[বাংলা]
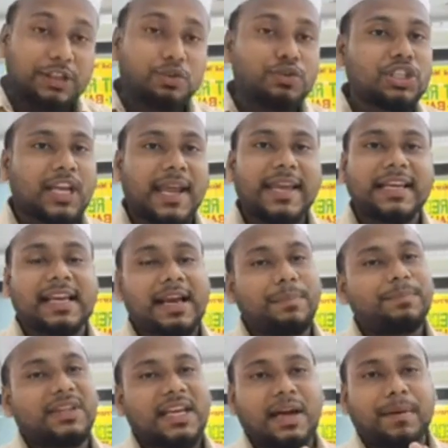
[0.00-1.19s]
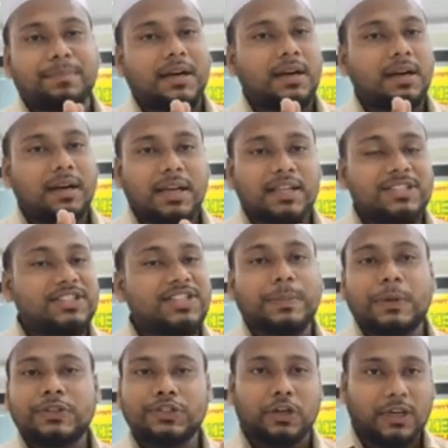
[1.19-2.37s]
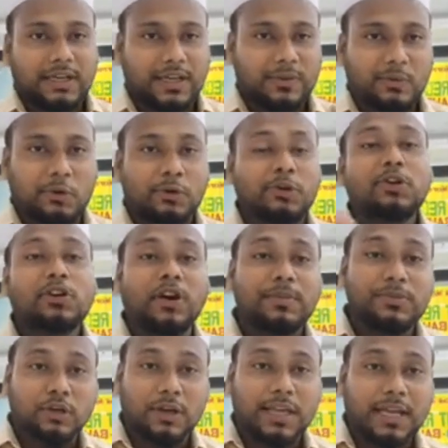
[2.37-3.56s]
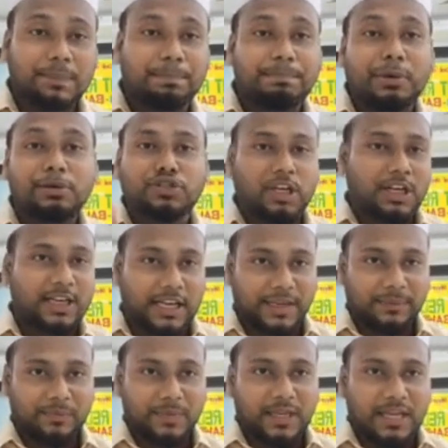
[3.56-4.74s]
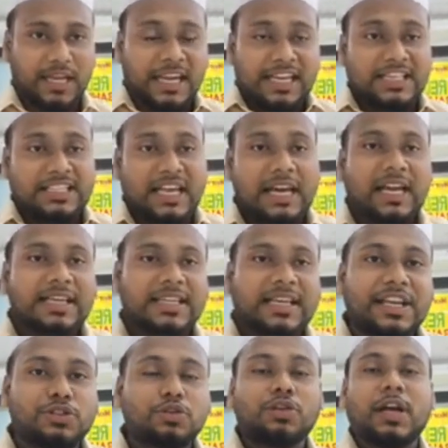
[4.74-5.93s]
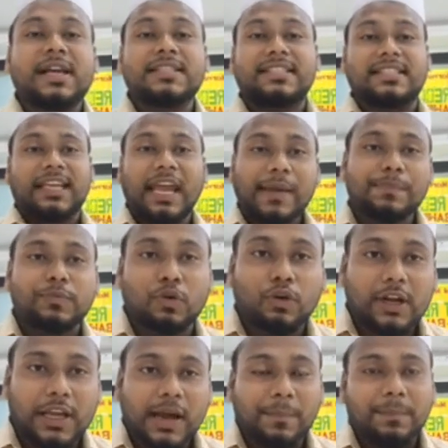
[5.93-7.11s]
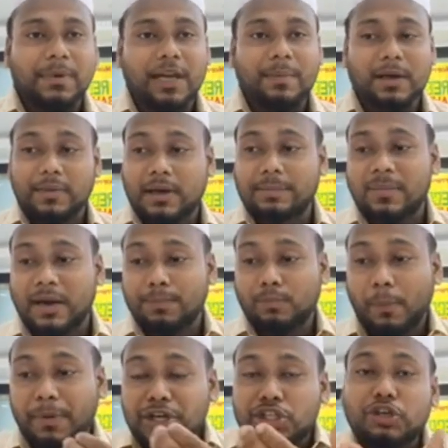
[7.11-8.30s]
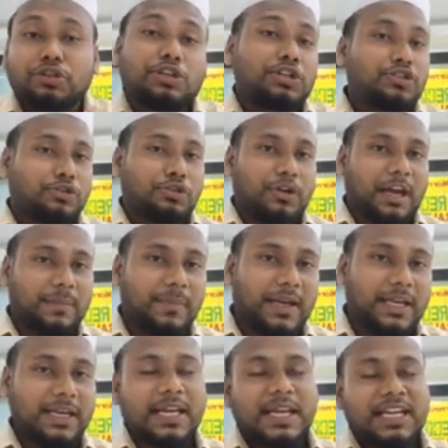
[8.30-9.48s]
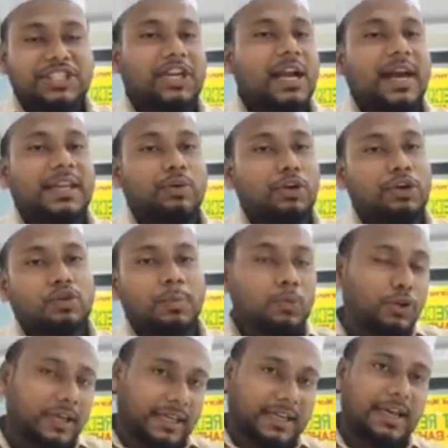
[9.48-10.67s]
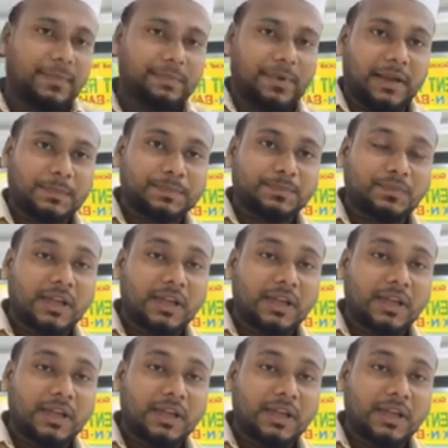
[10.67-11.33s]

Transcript: কিন্তু সেই ইনকাম দিয়ে আপনার জীবন চলে না কোনো রকম চলে ফিউচার নাই সেখানে যে কিছু টাকা সেভ করে আপনি আমার আপনার ভবিষ্যতের জন্য রাখবেন সেখানে ওইরকম কোনো ইনকাম নাই